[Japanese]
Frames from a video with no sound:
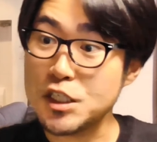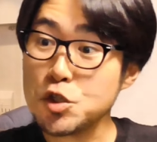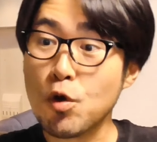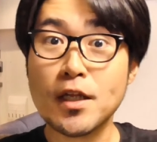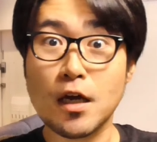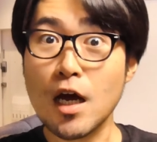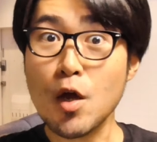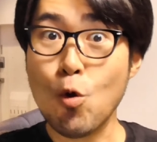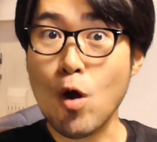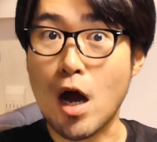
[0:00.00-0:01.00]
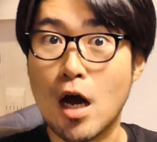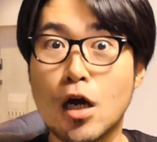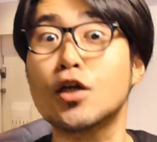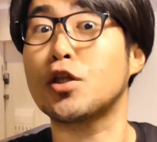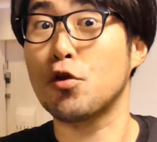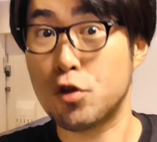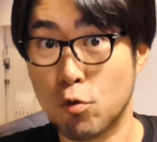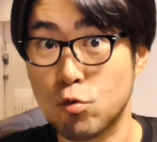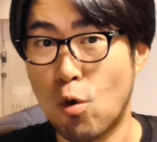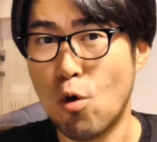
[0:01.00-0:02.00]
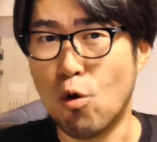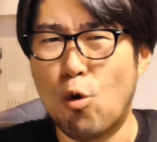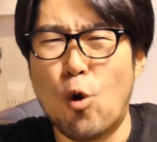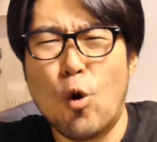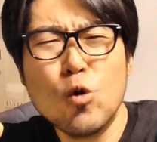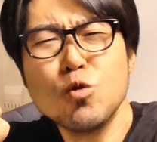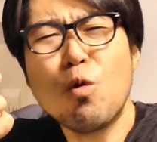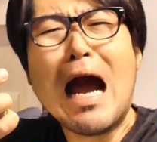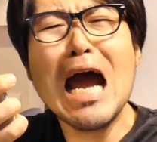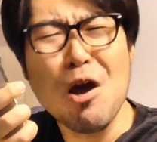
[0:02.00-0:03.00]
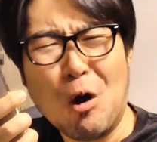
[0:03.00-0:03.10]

身長が高い方が勝ってるってこと。本当か